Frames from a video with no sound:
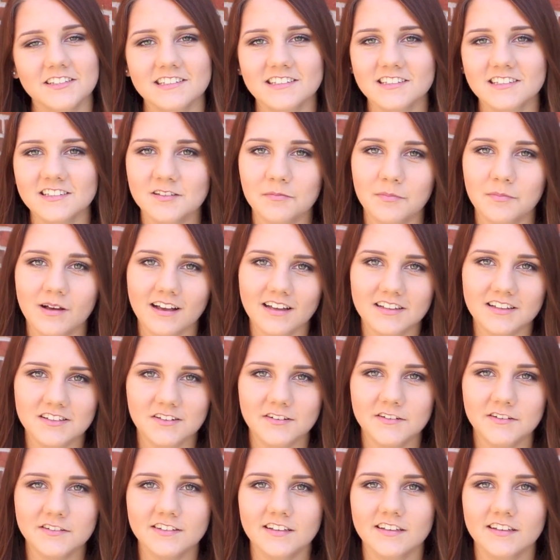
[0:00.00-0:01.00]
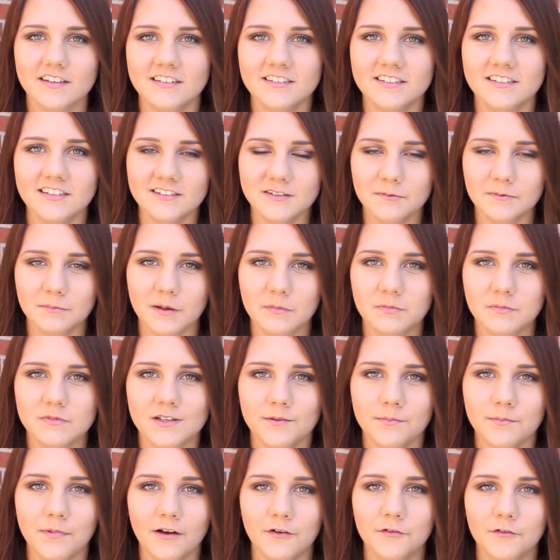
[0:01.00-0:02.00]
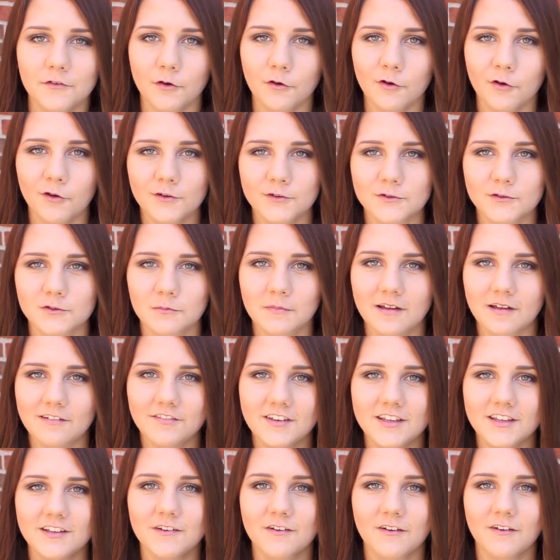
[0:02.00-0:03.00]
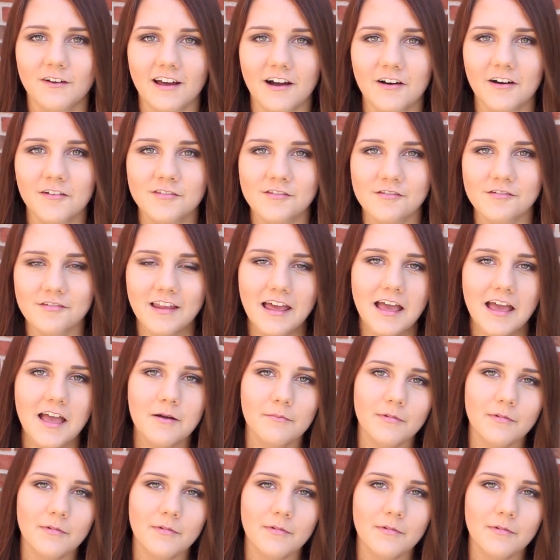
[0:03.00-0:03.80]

Das ist immer ganz lustig. Ich sitze in meinem Zimmer und höre nur so mein Video laufen.